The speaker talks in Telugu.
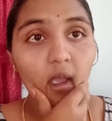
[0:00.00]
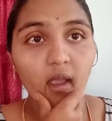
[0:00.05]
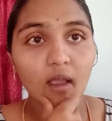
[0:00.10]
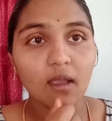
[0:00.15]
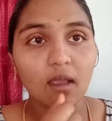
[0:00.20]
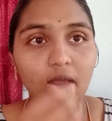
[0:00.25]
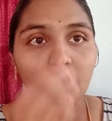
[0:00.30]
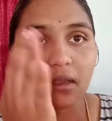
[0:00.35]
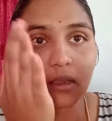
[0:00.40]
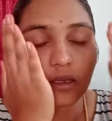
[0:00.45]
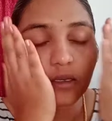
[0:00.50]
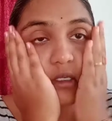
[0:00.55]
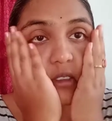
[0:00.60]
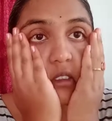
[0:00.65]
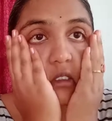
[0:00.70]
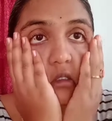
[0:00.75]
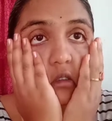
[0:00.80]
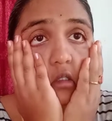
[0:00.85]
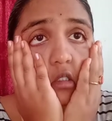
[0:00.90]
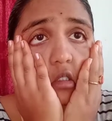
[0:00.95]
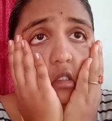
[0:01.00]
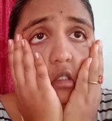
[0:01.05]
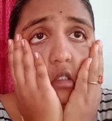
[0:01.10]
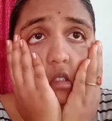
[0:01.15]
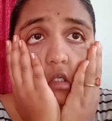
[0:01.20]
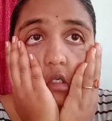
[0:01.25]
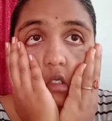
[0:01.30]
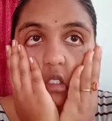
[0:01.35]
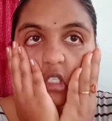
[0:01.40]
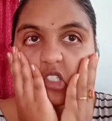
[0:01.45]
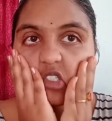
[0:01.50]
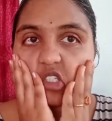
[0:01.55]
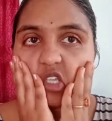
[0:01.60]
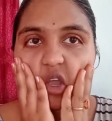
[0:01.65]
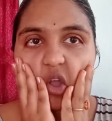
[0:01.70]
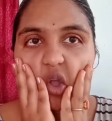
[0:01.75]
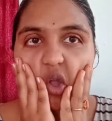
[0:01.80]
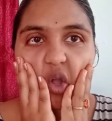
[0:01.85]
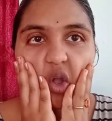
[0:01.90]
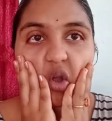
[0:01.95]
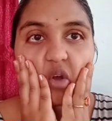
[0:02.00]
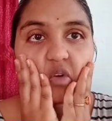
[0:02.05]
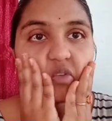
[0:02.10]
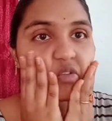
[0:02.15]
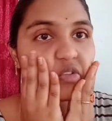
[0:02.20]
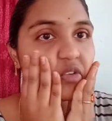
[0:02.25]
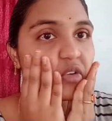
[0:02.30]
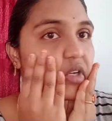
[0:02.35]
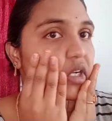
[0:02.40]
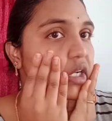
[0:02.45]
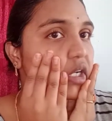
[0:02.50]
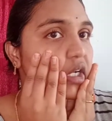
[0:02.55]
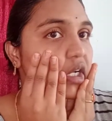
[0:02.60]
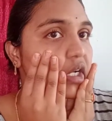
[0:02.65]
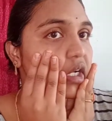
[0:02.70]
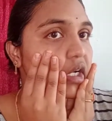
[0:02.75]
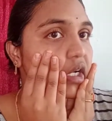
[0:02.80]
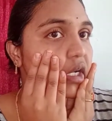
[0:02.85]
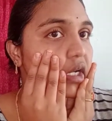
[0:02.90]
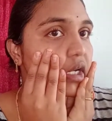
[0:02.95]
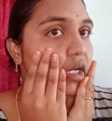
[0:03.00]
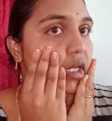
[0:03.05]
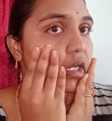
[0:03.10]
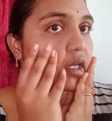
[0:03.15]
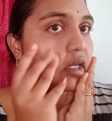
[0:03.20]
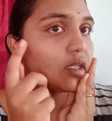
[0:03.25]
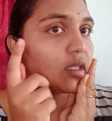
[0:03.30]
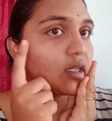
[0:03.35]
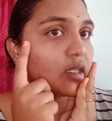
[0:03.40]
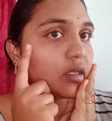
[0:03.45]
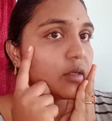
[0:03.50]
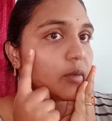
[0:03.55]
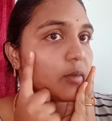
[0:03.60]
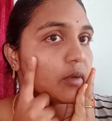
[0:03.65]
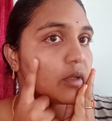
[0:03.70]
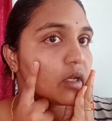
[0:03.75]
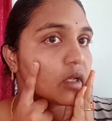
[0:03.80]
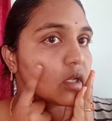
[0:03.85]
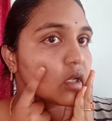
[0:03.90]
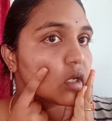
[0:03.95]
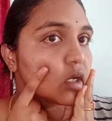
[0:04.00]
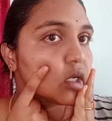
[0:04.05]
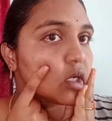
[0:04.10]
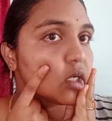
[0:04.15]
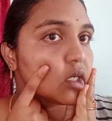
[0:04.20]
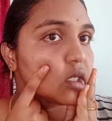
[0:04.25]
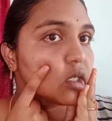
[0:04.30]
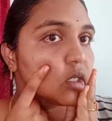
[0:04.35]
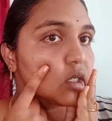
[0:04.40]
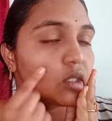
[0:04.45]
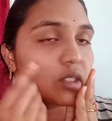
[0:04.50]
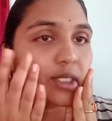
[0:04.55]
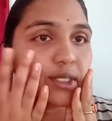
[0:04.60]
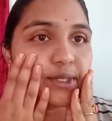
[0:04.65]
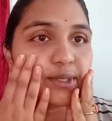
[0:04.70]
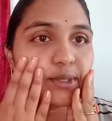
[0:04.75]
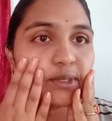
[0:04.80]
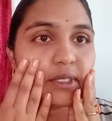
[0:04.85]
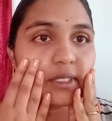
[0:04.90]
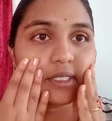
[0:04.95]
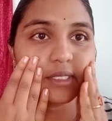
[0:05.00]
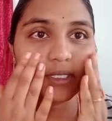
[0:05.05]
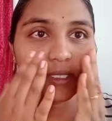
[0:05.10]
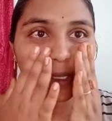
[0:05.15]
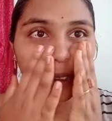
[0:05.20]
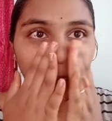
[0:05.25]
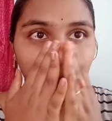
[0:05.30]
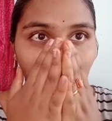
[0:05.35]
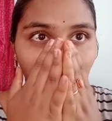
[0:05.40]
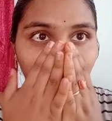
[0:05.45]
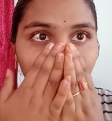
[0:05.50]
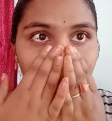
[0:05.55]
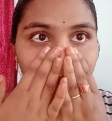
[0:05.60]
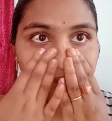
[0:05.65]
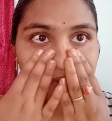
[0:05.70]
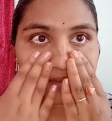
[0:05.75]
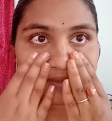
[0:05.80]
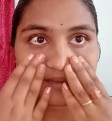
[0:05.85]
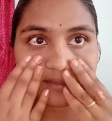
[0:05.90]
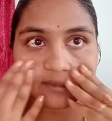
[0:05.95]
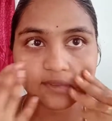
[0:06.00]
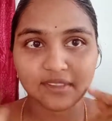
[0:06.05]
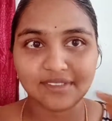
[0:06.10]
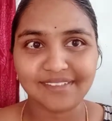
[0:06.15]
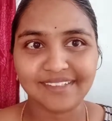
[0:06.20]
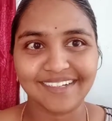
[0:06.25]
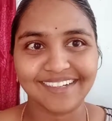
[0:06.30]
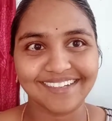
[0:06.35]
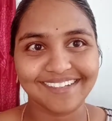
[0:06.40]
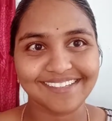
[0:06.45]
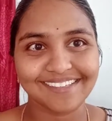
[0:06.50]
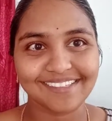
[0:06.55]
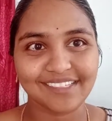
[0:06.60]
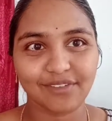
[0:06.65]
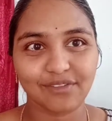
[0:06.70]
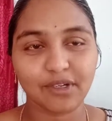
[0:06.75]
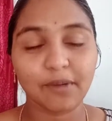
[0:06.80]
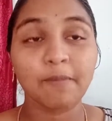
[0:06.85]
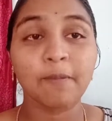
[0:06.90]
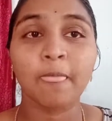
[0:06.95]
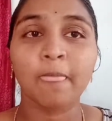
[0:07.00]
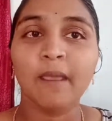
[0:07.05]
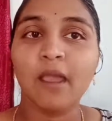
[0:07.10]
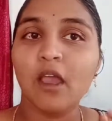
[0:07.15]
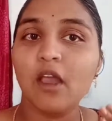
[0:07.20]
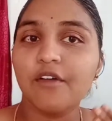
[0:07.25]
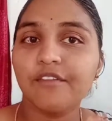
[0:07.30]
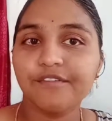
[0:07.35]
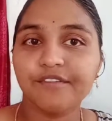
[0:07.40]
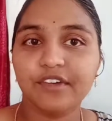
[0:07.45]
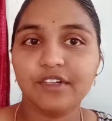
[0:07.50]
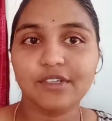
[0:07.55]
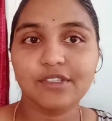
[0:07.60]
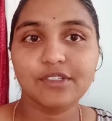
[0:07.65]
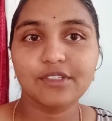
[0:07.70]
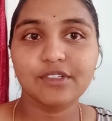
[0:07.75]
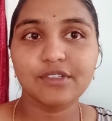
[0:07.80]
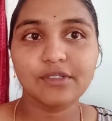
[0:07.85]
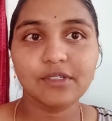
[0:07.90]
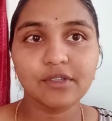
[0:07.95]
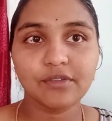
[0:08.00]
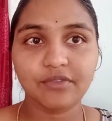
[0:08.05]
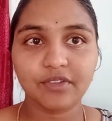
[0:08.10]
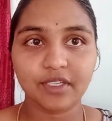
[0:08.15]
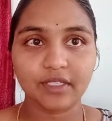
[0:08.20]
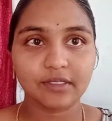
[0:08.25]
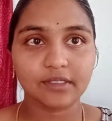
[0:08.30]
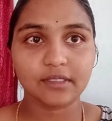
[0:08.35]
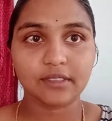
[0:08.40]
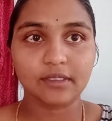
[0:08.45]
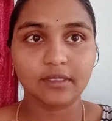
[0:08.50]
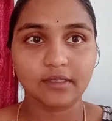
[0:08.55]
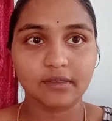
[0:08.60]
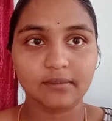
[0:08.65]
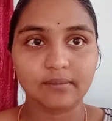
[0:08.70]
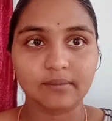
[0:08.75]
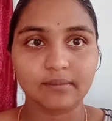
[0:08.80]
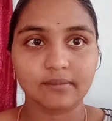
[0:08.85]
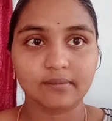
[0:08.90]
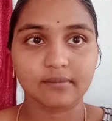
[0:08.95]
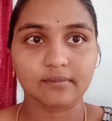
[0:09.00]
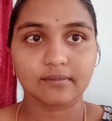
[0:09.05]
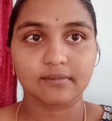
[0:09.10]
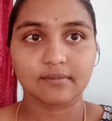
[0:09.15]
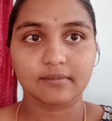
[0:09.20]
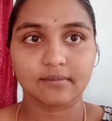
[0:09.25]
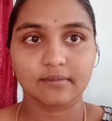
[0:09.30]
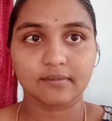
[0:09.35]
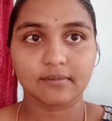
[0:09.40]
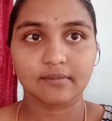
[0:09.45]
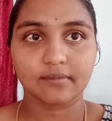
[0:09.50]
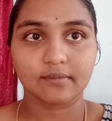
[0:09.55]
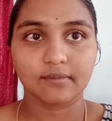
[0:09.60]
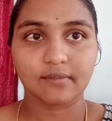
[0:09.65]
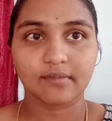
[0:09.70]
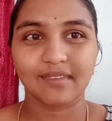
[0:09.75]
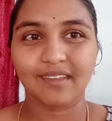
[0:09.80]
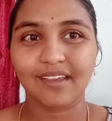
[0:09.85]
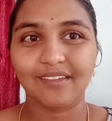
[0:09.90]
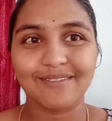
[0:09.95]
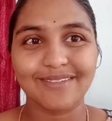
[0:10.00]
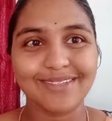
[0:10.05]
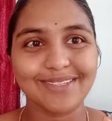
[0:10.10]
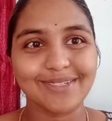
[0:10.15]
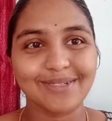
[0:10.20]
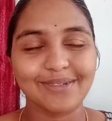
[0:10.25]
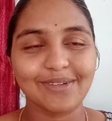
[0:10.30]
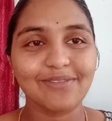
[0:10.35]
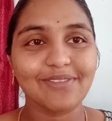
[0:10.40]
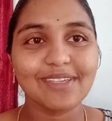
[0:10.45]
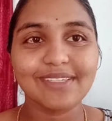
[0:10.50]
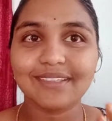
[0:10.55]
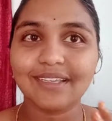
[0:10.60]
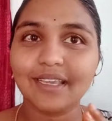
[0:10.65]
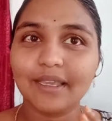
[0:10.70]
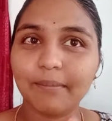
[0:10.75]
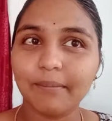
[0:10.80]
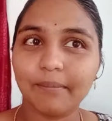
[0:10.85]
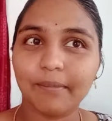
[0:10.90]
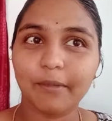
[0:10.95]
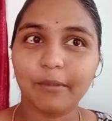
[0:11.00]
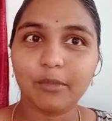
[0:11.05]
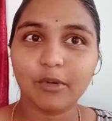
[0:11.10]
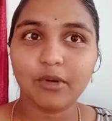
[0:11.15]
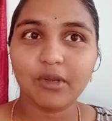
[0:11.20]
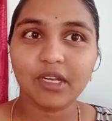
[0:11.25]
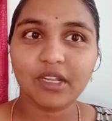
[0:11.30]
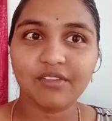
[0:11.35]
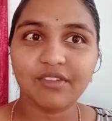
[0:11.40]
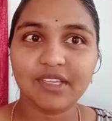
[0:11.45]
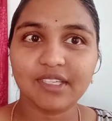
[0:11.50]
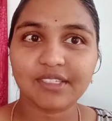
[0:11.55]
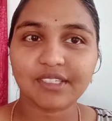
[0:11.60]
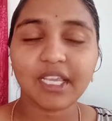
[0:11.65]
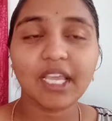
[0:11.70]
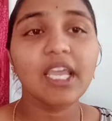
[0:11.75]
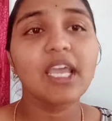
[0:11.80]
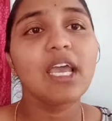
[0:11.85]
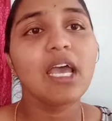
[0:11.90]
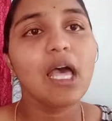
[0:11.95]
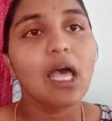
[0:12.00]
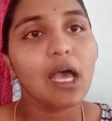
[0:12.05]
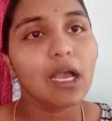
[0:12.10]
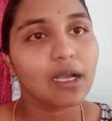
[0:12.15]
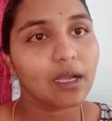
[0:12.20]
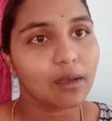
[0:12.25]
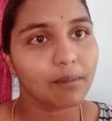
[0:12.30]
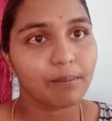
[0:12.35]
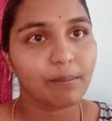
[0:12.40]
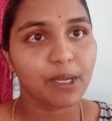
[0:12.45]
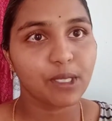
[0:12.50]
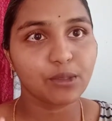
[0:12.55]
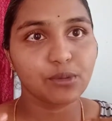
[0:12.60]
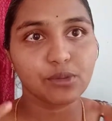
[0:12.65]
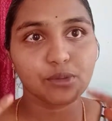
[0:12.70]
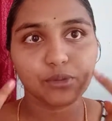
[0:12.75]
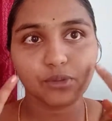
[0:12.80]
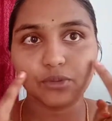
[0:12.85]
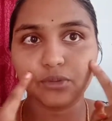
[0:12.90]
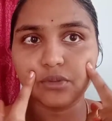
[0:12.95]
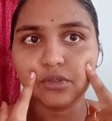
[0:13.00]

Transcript: మీ మీ ఫ్రెండ్స్ ఎవరైనా ఇలా గ్లోగా అందంగా అనుకొని ఏమైనా వేరే వేరే ప్రొడక్ట్స్ ట్రై చేస్తుంటే వాళ్ళకి ఈ వీడియో మాత్రం షేర్ చేయడం మాత్రం మర్చిపోదండి ఈ వీడియో మీకు నచ్చితే లైక్ చేయండి షేర్ చేయండి